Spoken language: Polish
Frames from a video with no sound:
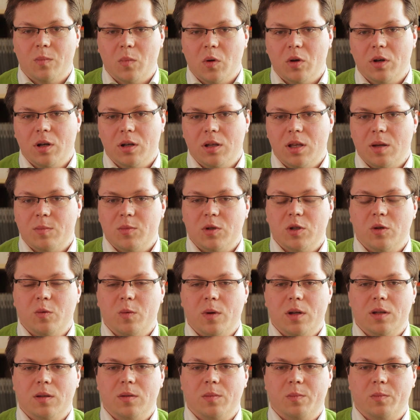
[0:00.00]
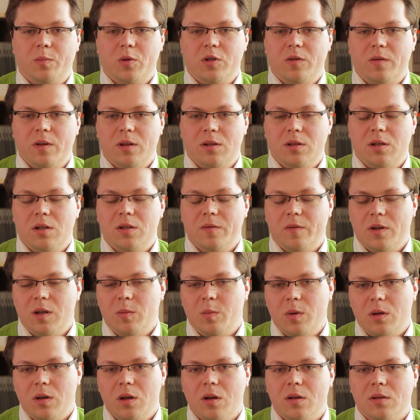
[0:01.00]
mogę na przykład poświęcić
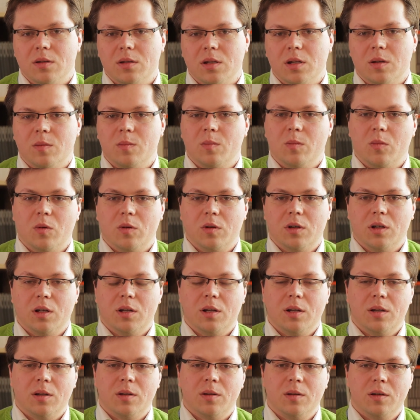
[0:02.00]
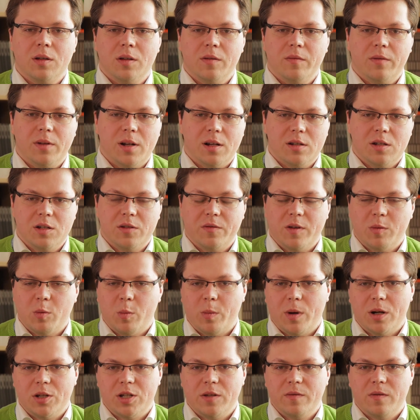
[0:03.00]
swoje pieniądze, mogę wyrazić swoje
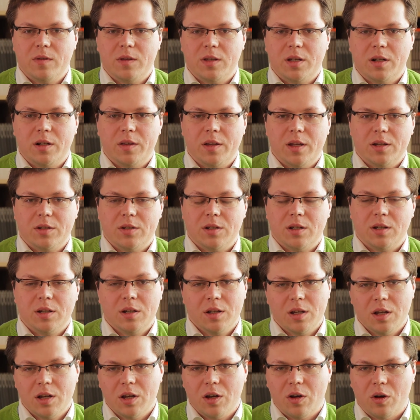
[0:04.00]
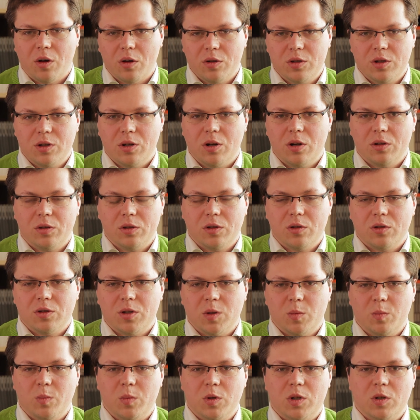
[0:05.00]
poparcie w internecie. Chodzi o to,
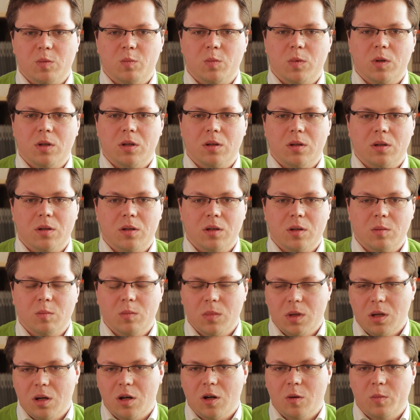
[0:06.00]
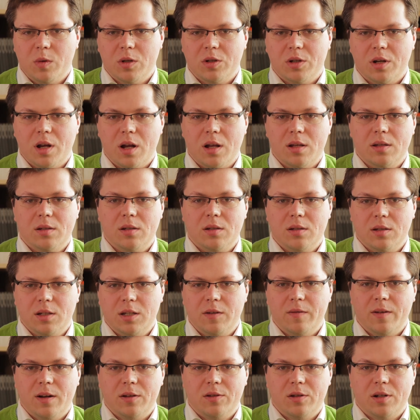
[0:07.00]
żebyśmy my jako mieszkańcy
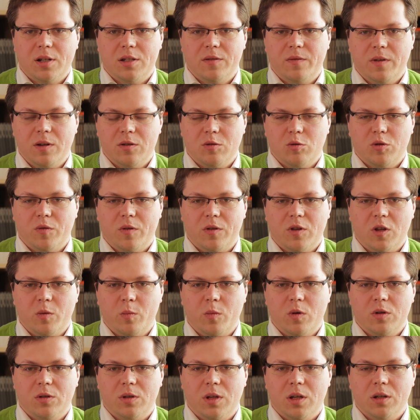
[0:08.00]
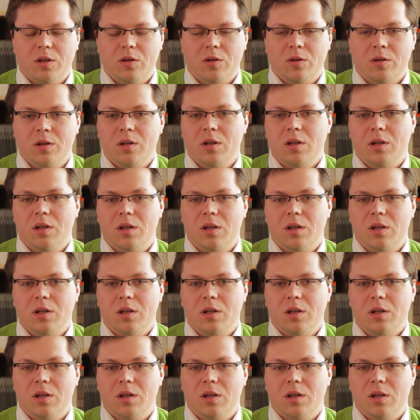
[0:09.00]
zyskiwali coraz większą świadomość tego,